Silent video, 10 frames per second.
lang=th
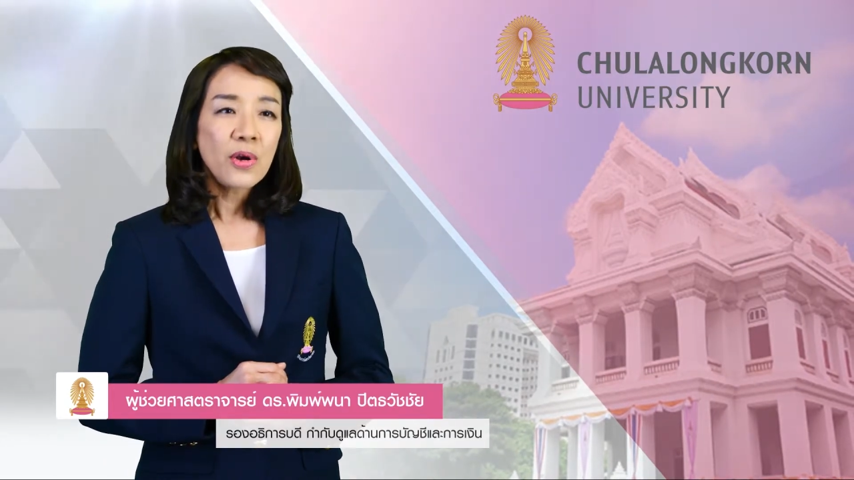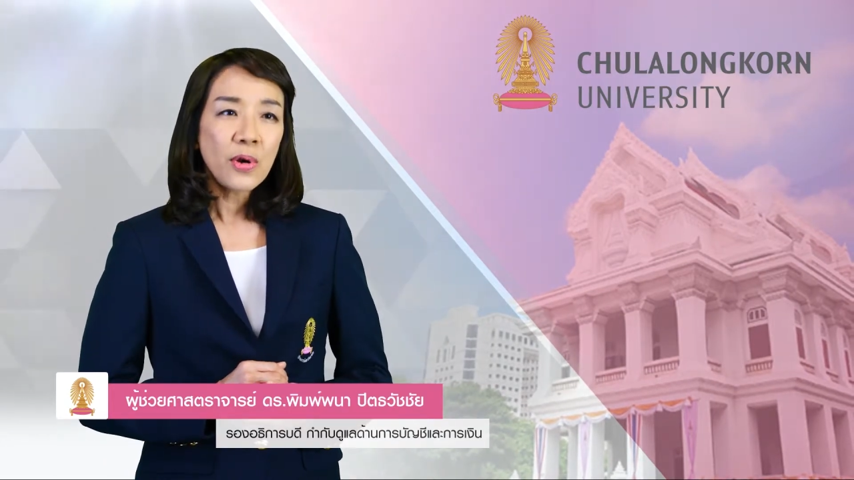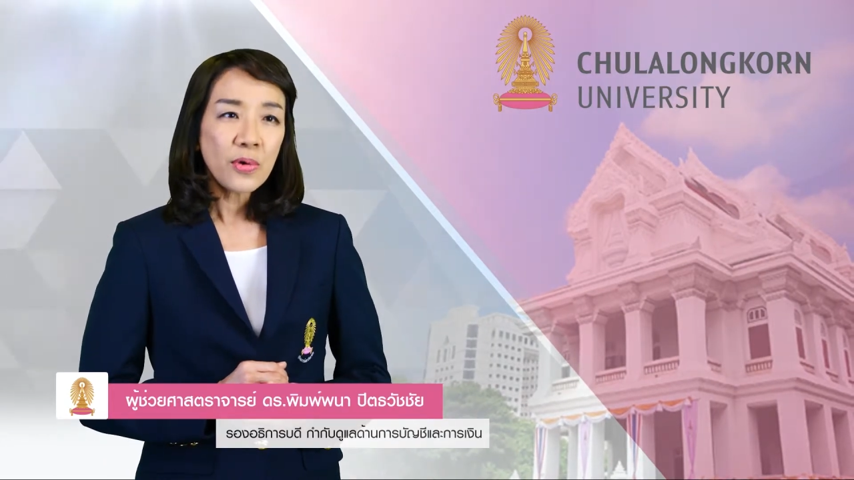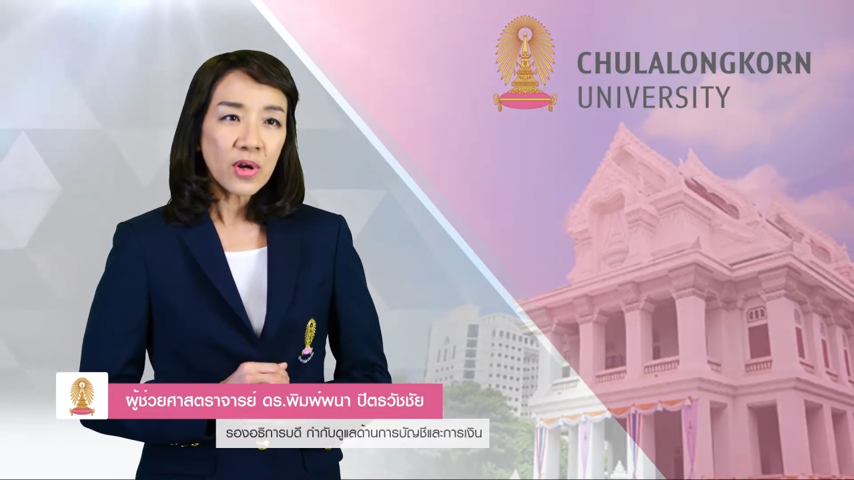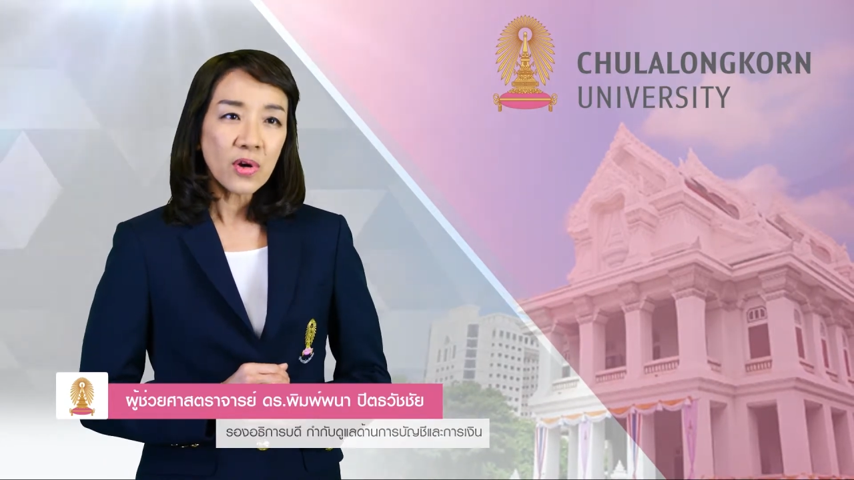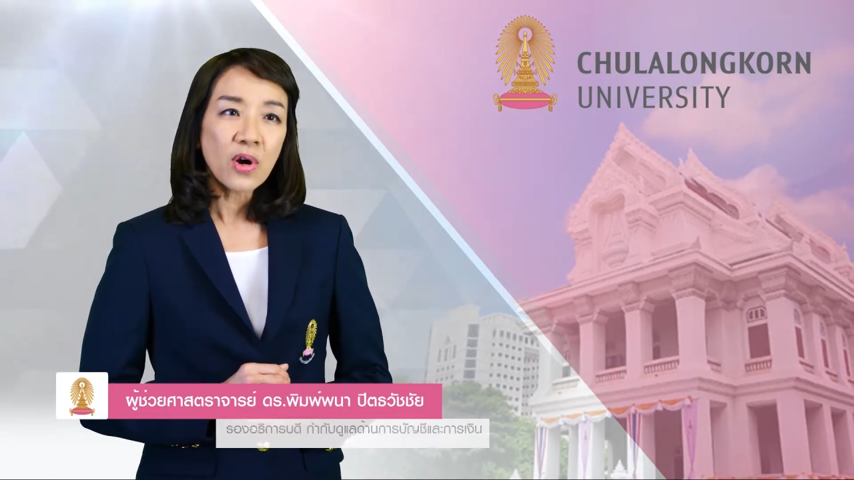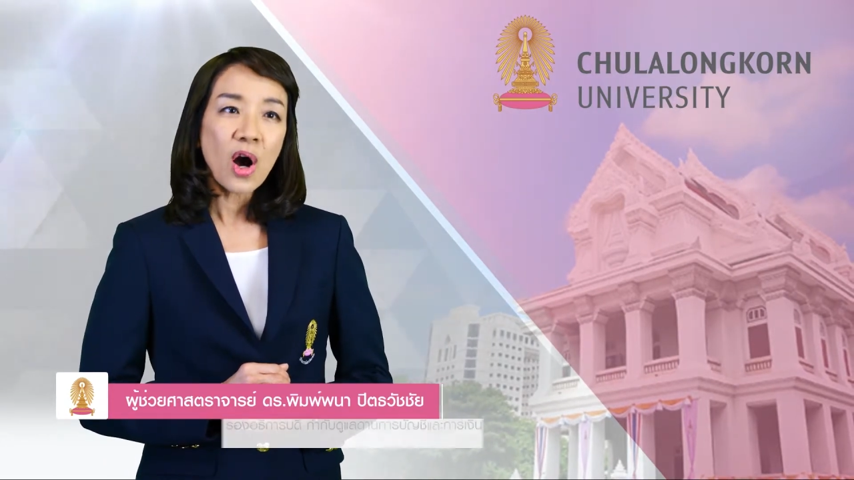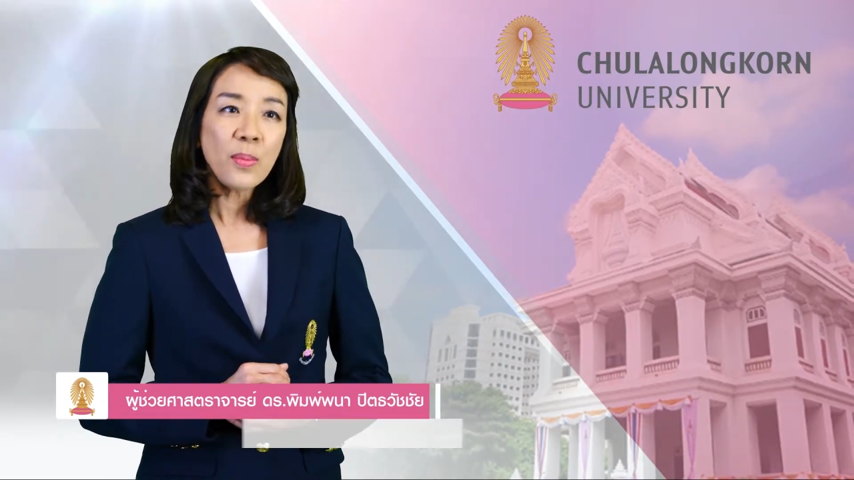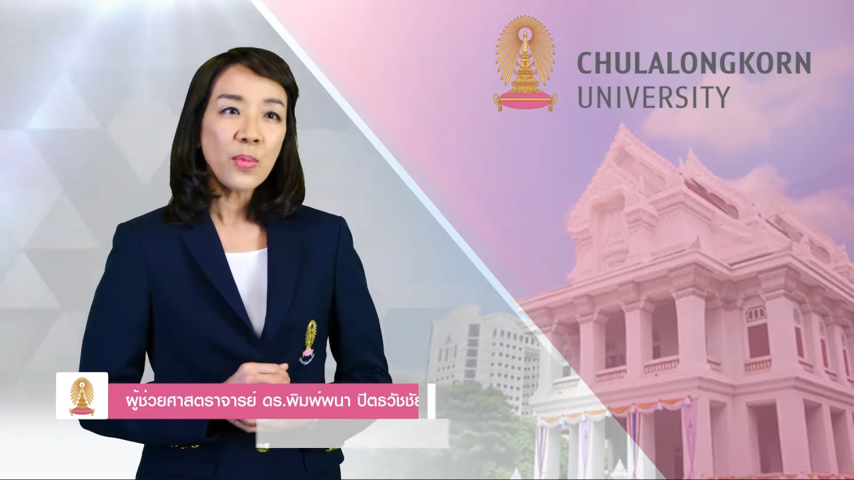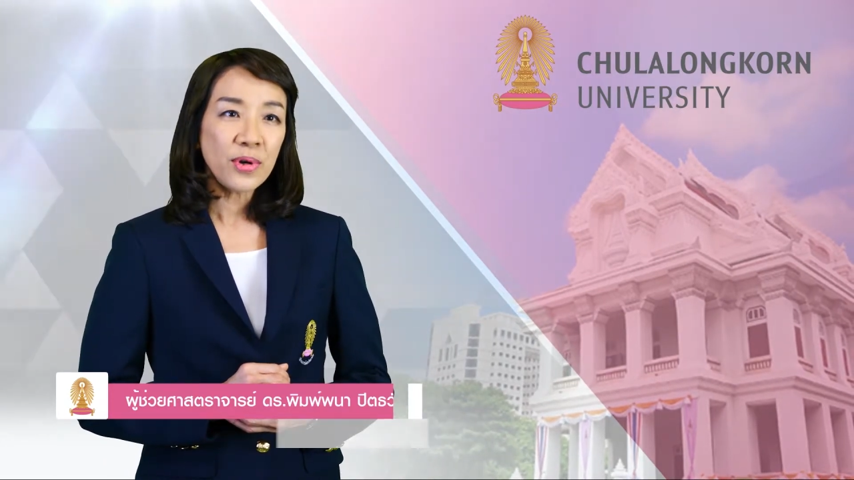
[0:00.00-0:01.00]
ในเรื่องของ
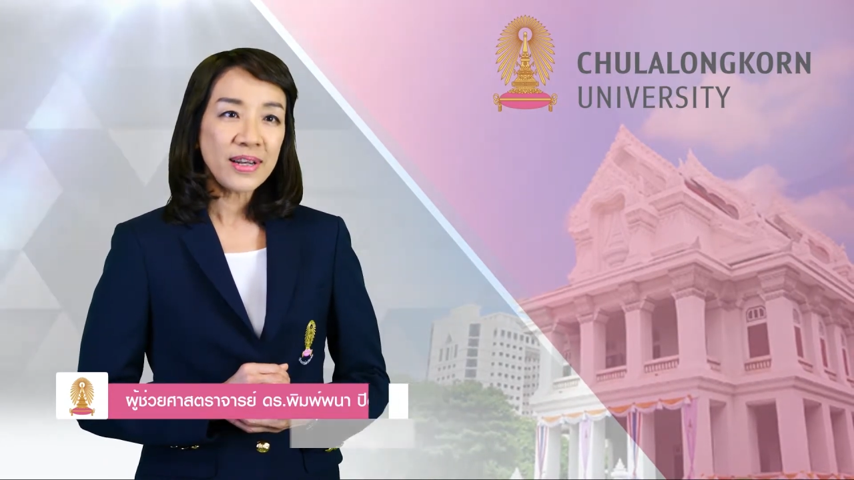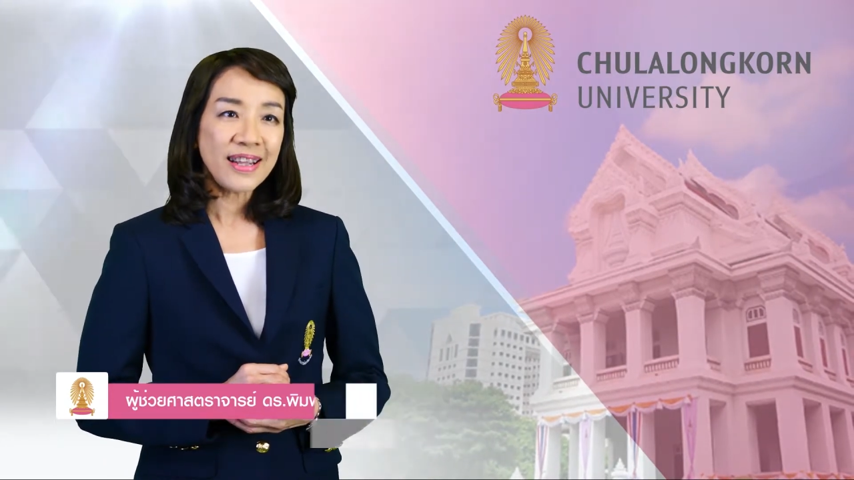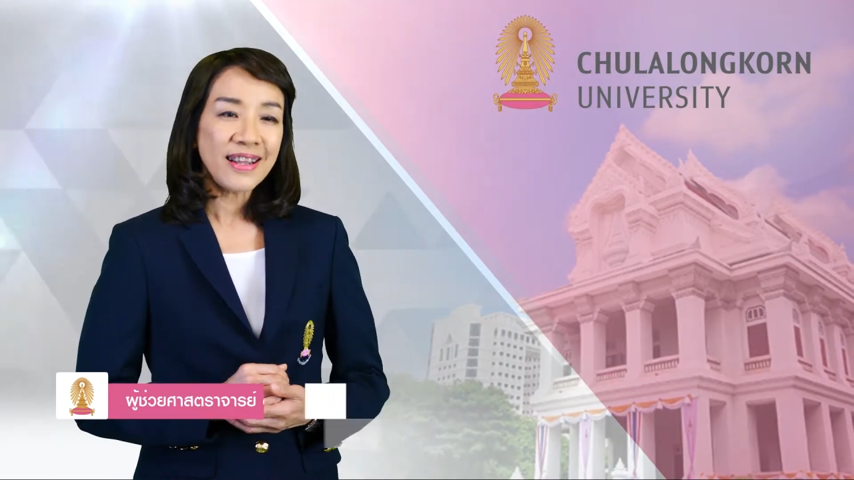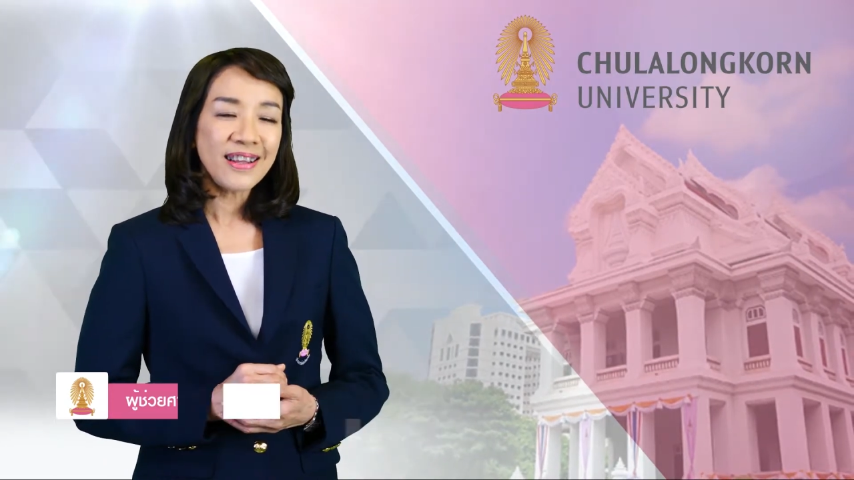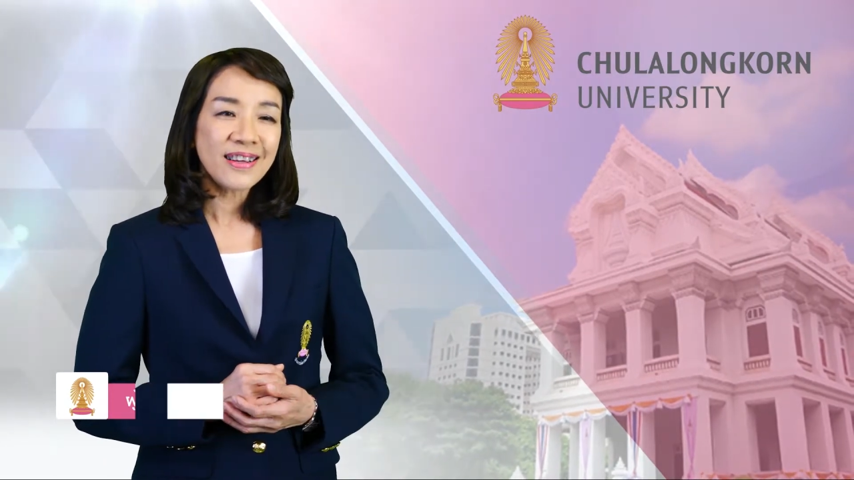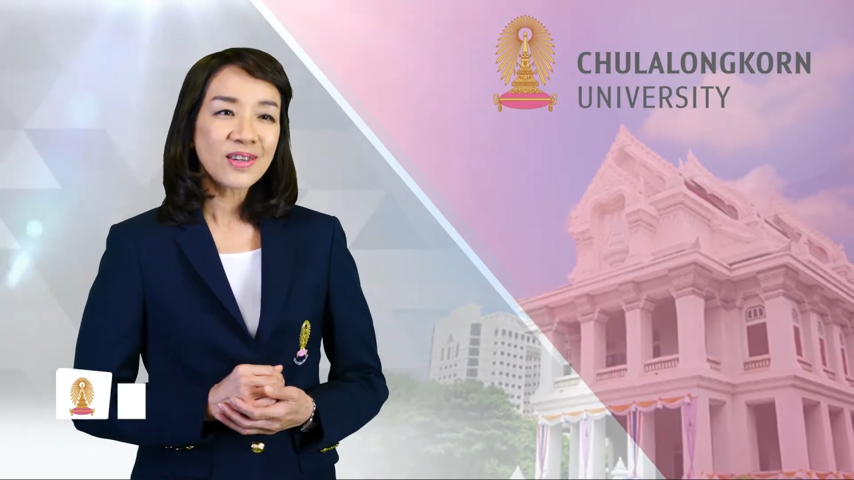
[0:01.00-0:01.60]
ข้อมูลนี้